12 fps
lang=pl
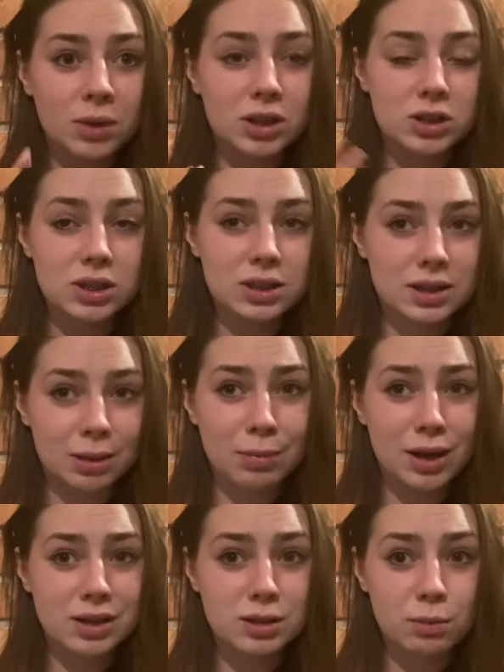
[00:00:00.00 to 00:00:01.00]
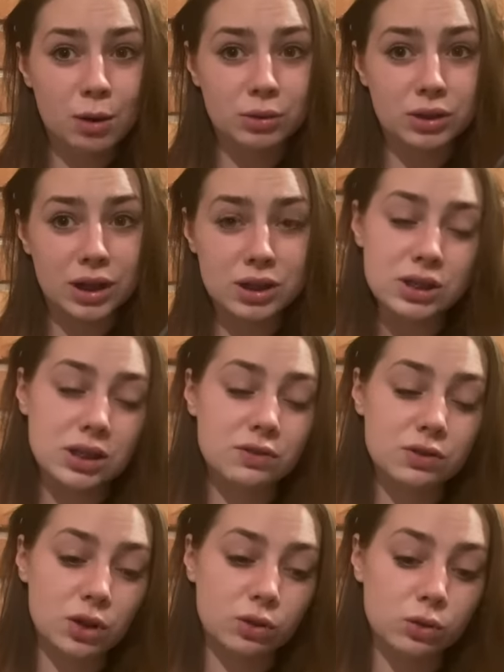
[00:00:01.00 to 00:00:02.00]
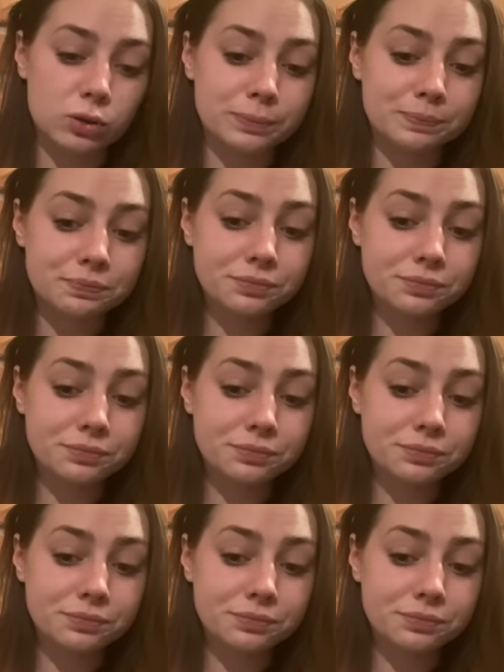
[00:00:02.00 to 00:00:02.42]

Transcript: mięsista, bardzo mało treści jest w środku.